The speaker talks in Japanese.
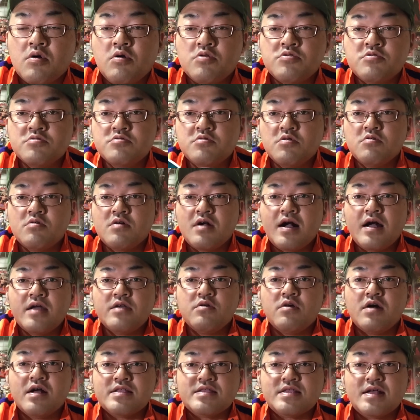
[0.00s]
この動画が
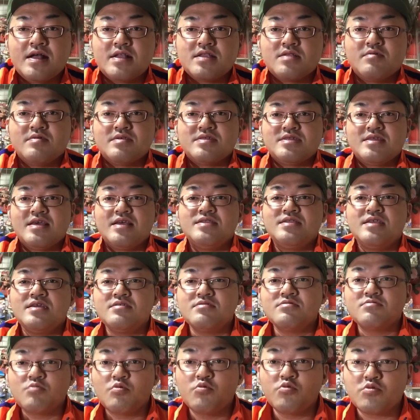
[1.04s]
良かった方は、
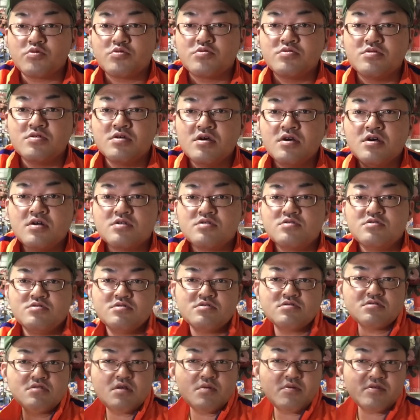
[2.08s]
チャンネル登録、
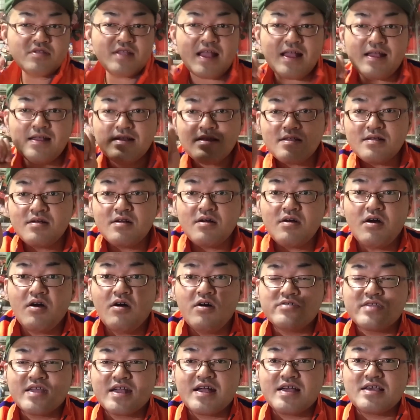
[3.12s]
グッドボタン、
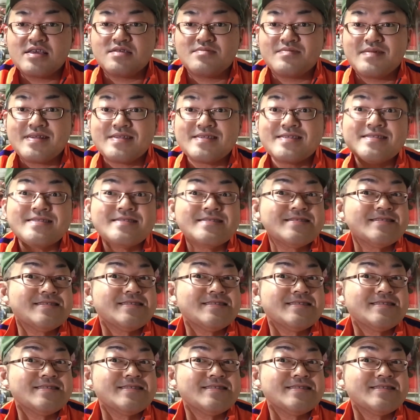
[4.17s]
お願いします。